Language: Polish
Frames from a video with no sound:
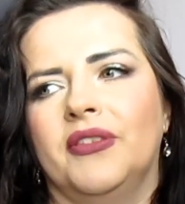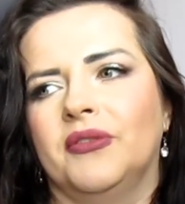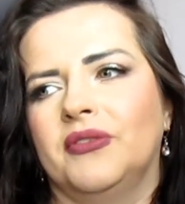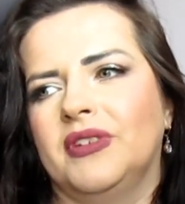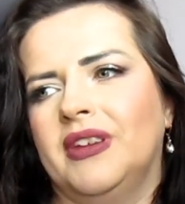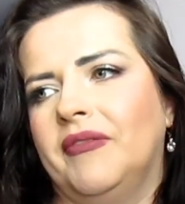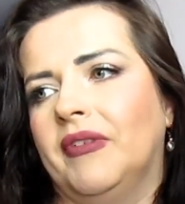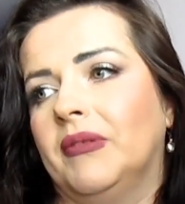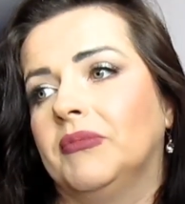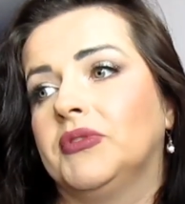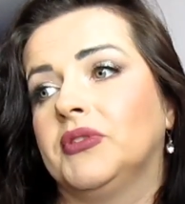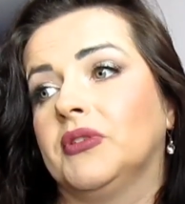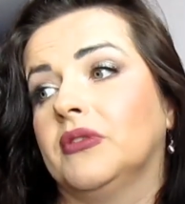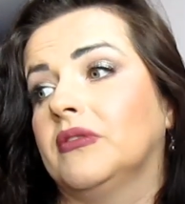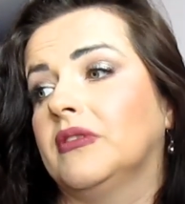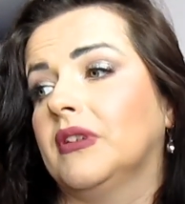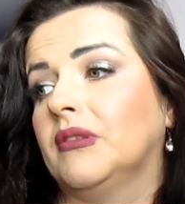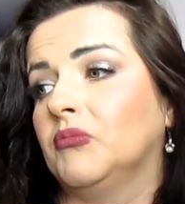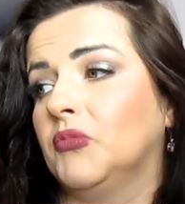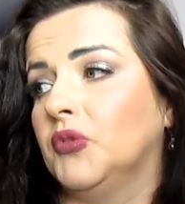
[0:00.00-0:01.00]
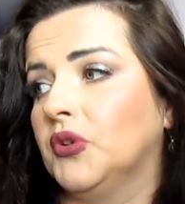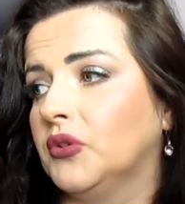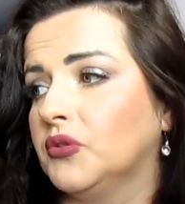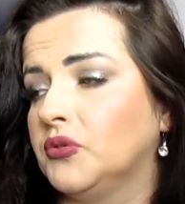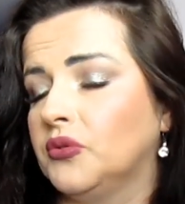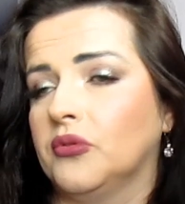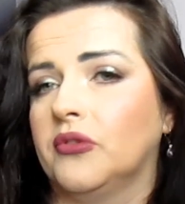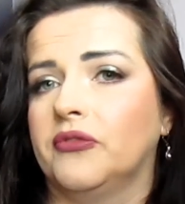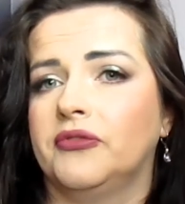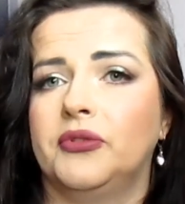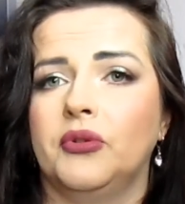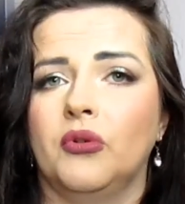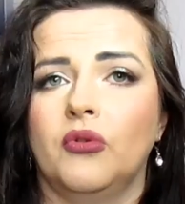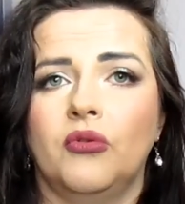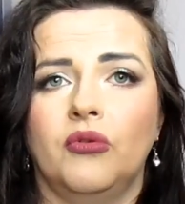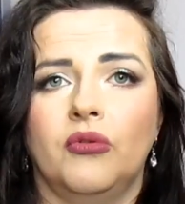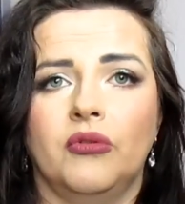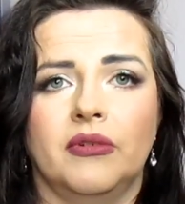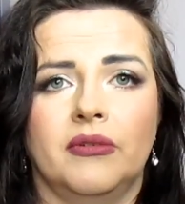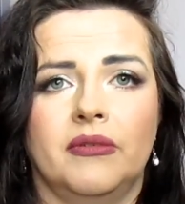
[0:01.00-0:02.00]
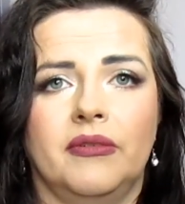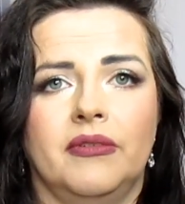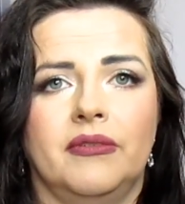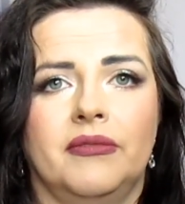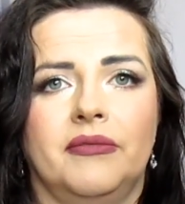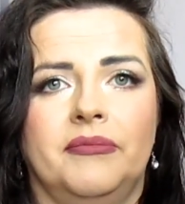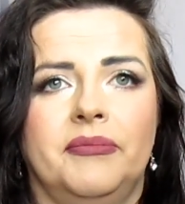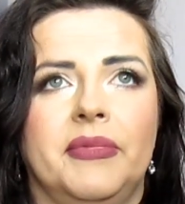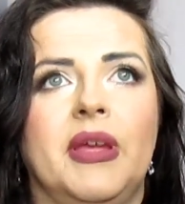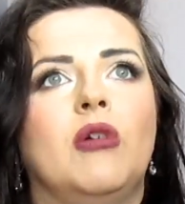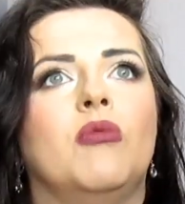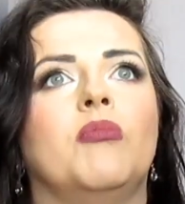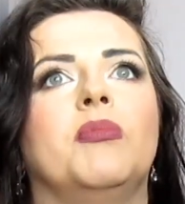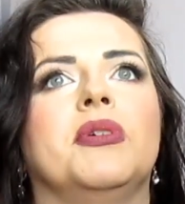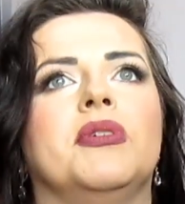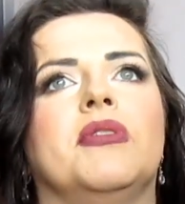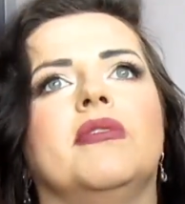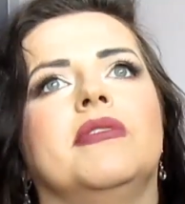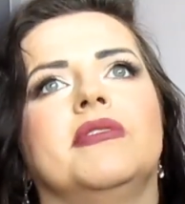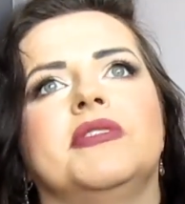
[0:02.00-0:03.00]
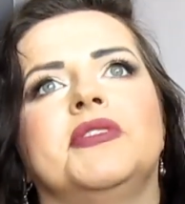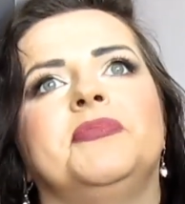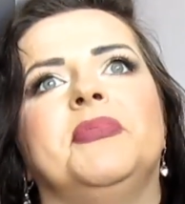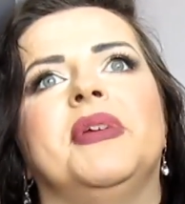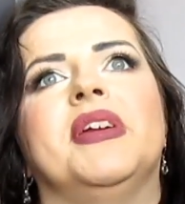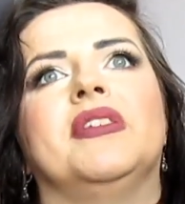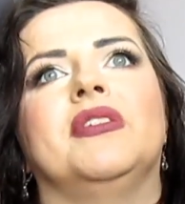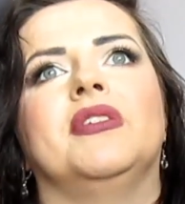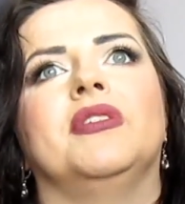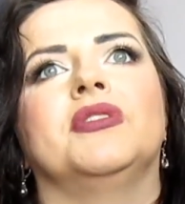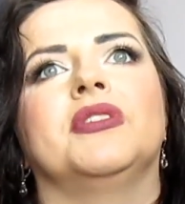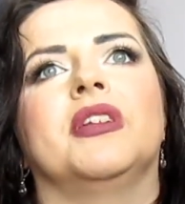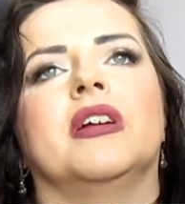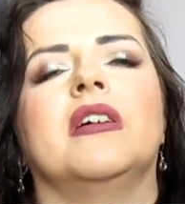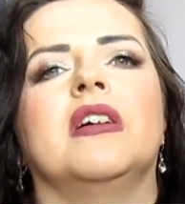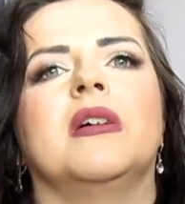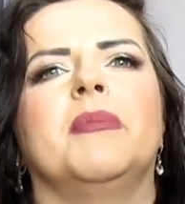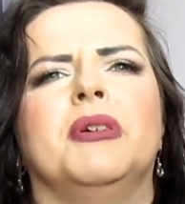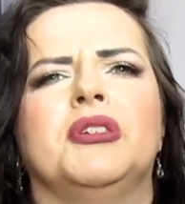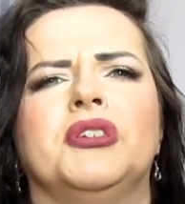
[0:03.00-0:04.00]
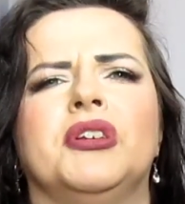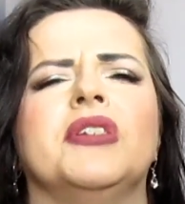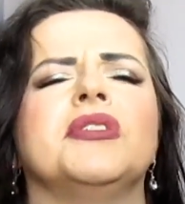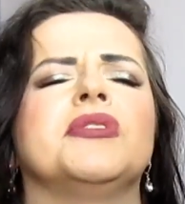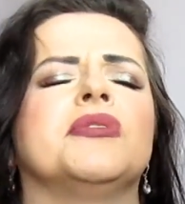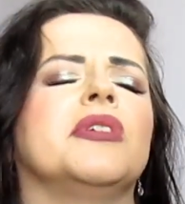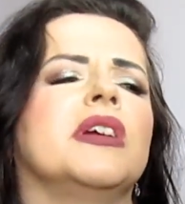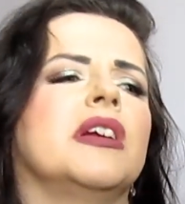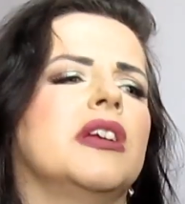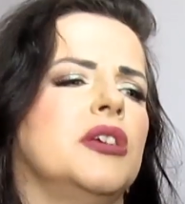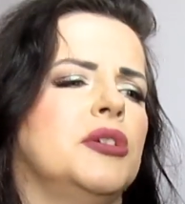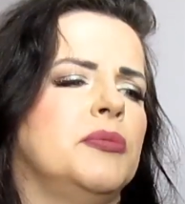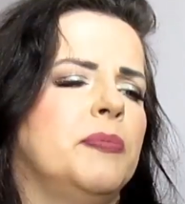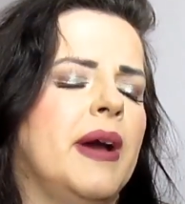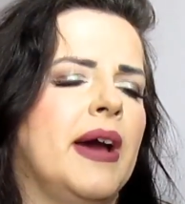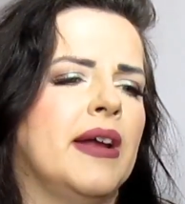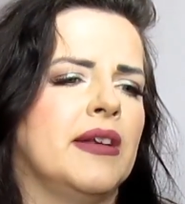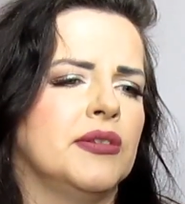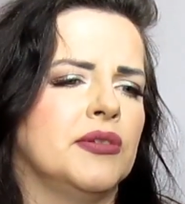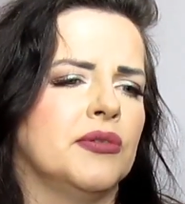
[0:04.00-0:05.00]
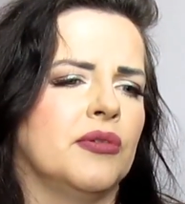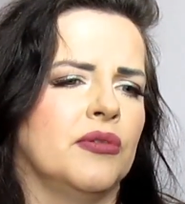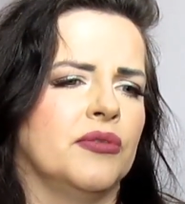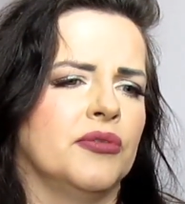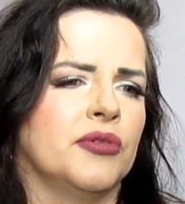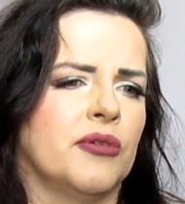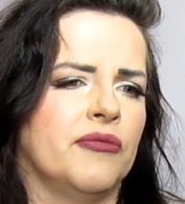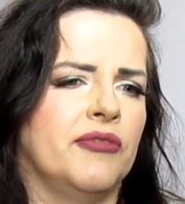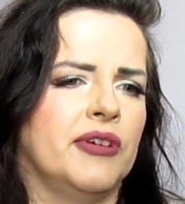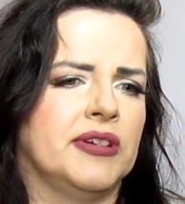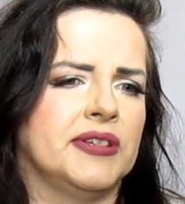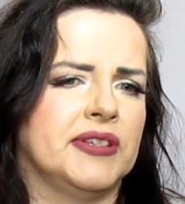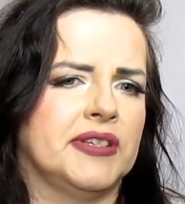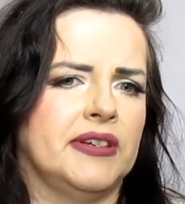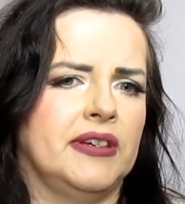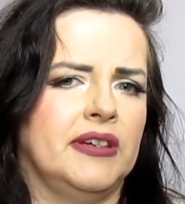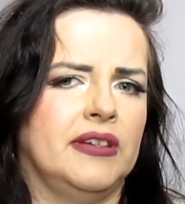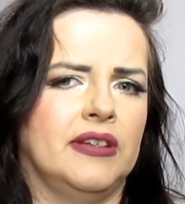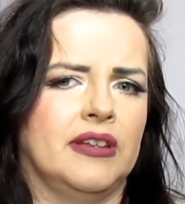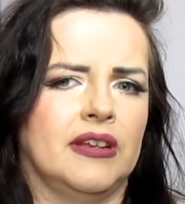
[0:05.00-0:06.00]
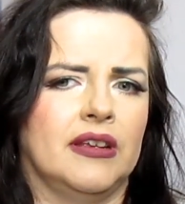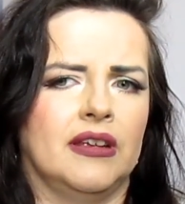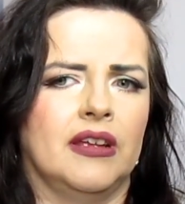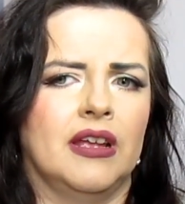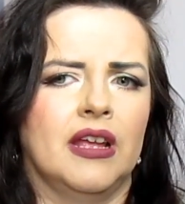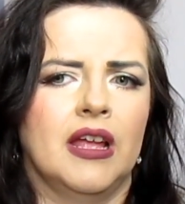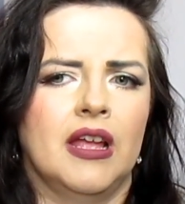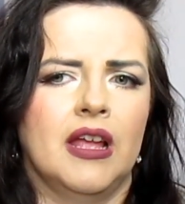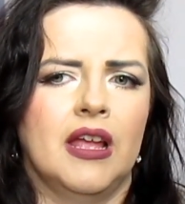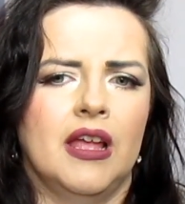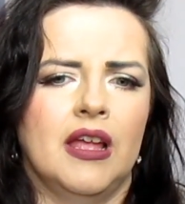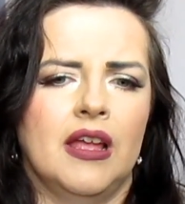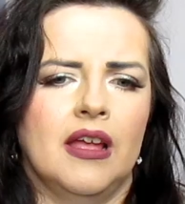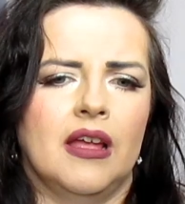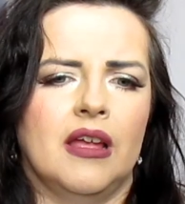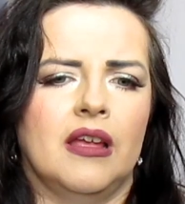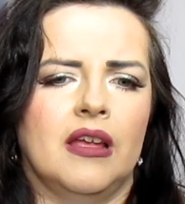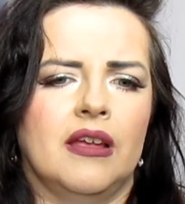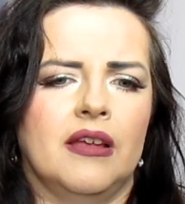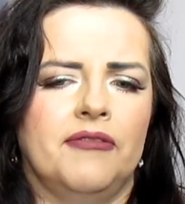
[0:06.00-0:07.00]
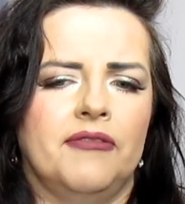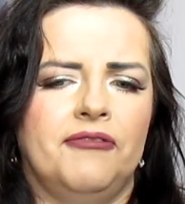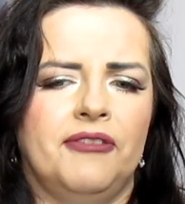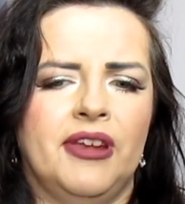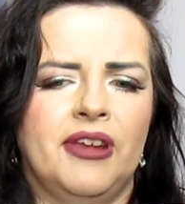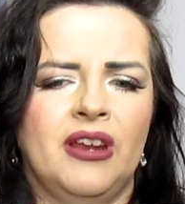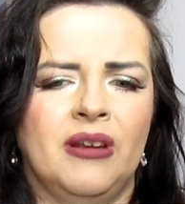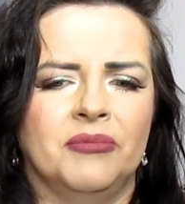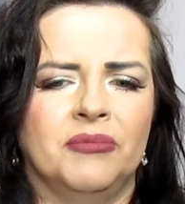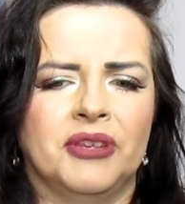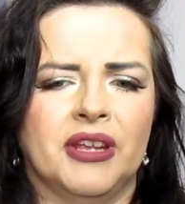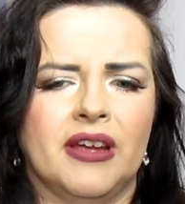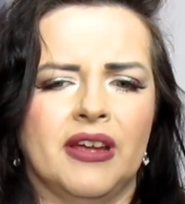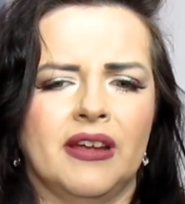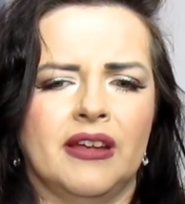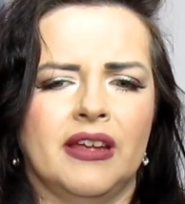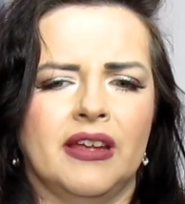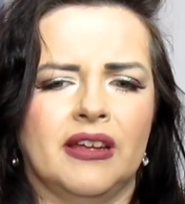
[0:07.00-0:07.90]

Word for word: No nie wiem, co ten mój kciuk w dół y, y, miałby zmienić, tak? Chyba, że jest to jakieś bardzo kontrowersyjne E, film, tak?